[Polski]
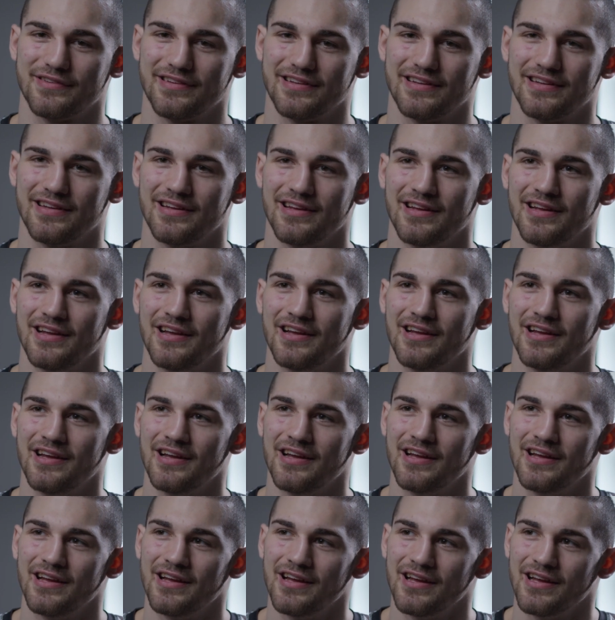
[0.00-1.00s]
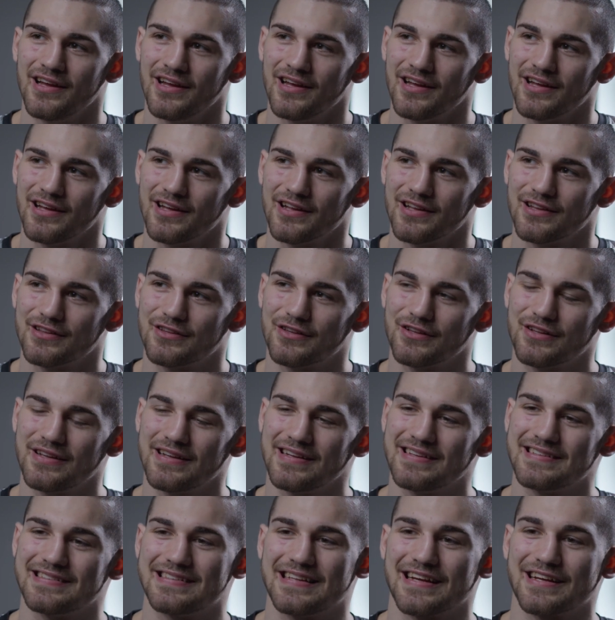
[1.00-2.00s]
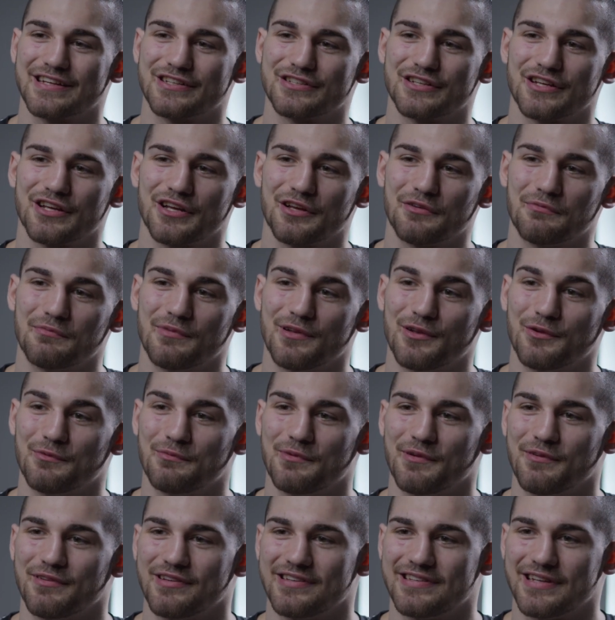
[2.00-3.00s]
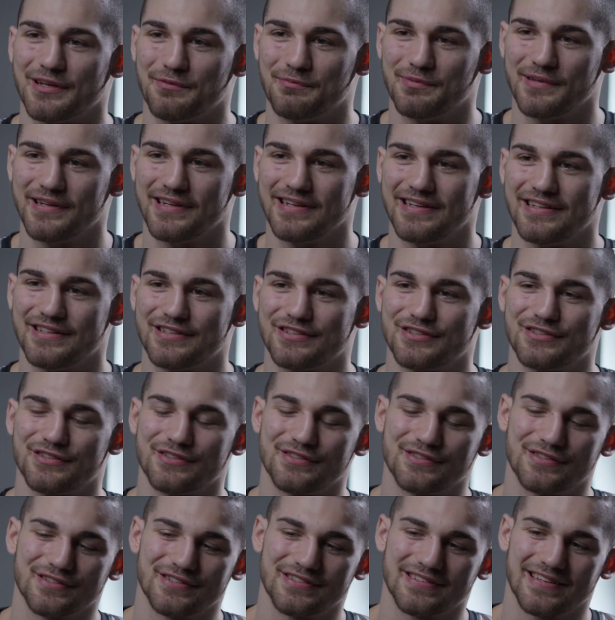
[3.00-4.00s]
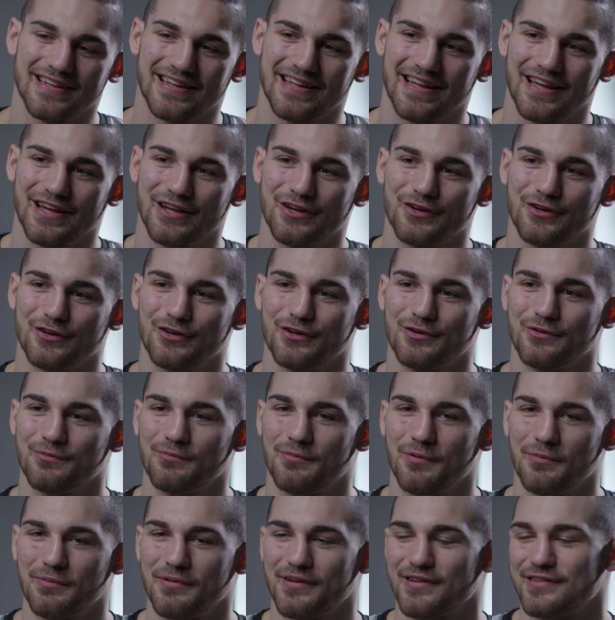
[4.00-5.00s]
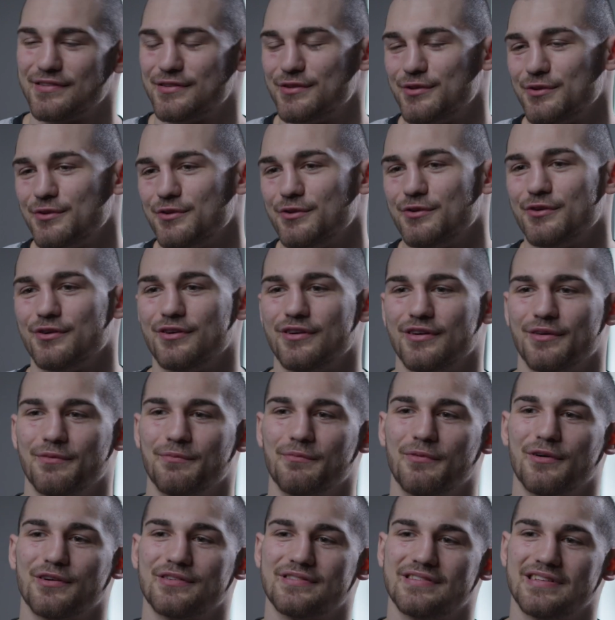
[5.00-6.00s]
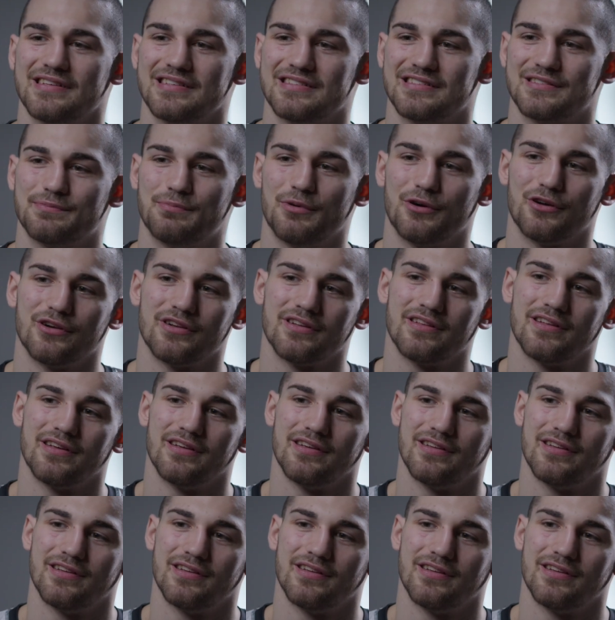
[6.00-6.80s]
i to nie jest tak, że my lubimy się bić czy coś takiego. Po prostu boks to jest sport.